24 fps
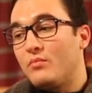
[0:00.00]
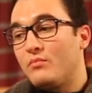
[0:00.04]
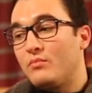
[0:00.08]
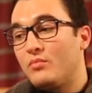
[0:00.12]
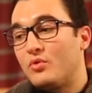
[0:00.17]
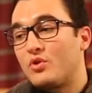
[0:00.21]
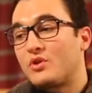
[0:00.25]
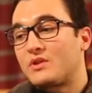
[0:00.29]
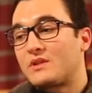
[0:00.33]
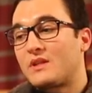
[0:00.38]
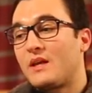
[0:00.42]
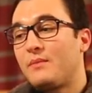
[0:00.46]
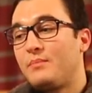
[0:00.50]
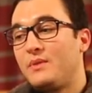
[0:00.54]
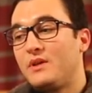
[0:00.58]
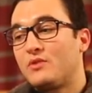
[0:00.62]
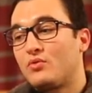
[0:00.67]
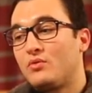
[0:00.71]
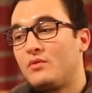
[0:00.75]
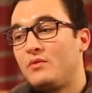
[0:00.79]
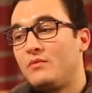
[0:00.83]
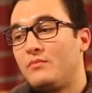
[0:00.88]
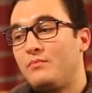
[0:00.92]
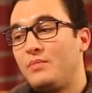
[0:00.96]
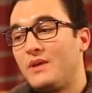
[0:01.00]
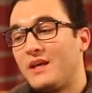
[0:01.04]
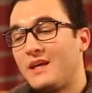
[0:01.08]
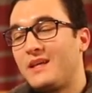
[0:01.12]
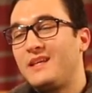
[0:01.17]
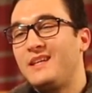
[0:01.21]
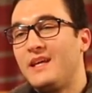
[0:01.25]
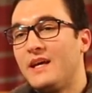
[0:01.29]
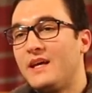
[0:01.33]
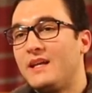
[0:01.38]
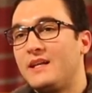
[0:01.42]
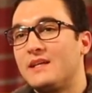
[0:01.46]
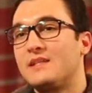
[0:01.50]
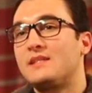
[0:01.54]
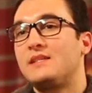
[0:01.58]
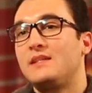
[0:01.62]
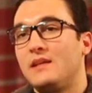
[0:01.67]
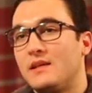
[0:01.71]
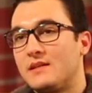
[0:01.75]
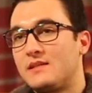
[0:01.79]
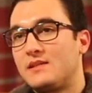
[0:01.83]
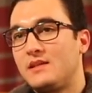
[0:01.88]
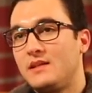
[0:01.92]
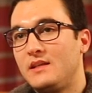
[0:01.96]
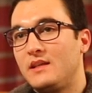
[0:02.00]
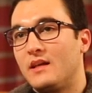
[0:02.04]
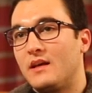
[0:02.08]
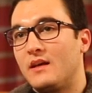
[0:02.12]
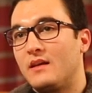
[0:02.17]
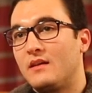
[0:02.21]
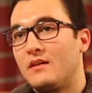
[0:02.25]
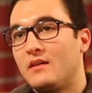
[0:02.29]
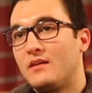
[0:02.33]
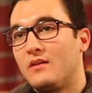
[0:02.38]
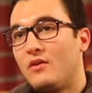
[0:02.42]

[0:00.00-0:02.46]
مرتبط بخيانة سياسية